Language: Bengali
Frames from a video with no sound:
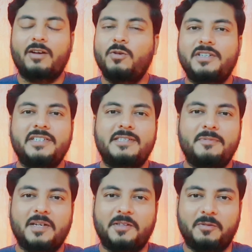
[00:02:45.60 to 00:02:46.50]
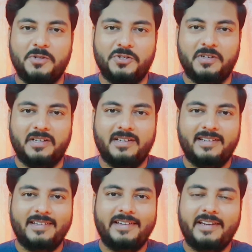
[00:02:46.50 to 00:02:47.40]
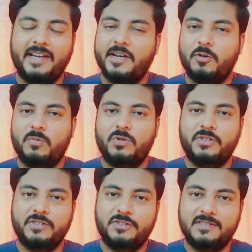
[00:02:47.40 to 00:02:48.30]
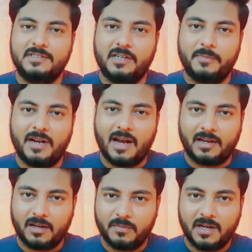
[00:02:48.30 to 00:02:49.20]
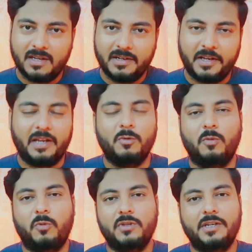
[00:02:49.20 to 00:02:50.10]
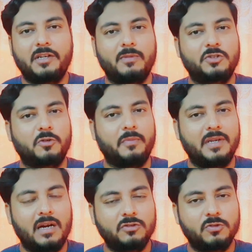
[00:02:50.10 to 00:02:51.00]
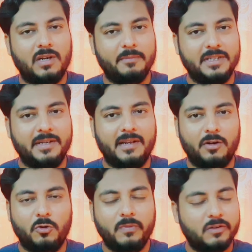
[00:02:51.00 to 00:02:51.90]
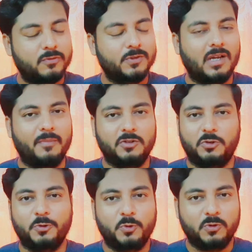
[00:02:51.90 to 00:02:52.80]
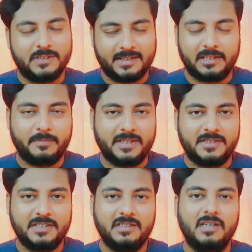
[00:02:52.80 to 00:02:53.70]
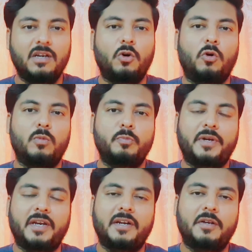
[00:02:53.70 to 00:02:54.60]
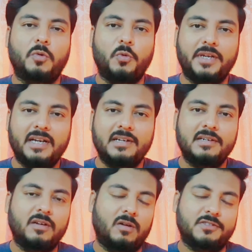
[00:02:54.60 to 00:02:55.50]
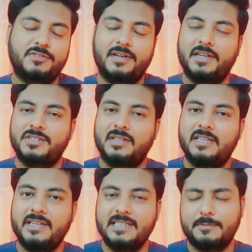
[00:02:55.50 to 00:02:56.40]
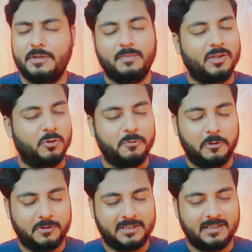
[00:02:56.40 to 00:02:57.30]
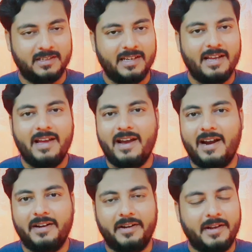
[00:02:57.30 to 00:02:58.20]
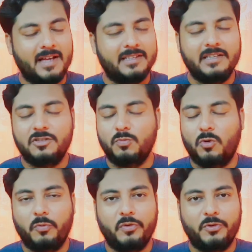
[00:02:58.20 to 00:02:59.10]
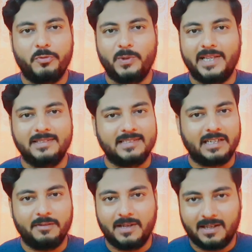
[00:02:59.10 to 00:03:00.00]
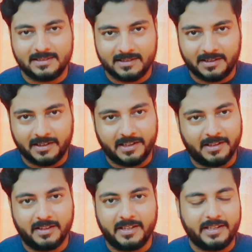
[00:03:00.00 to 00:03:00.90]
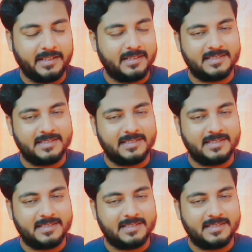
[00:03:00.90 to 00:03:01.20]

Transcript: এখন আসি স্পিনারদের বিষয়ে ক্রিকেট অপারেশন চেয়ারম্যান আকরাম খান এবং প্রধান নির্বাচক মিনহাজুল আবেদিন নান্নু মারফত আমরা যতটুকু জানতে পেরেছি হোম অফ ক্রিকেটের উইকেট অস্ট্রেলিয়ার সাথে স্পিন বান্ধবী হচ্ছে অ্যান্ড নাথিং ইজ মোর বিউটিফুল দ্যান সাকিব আল হাসান ইন ইন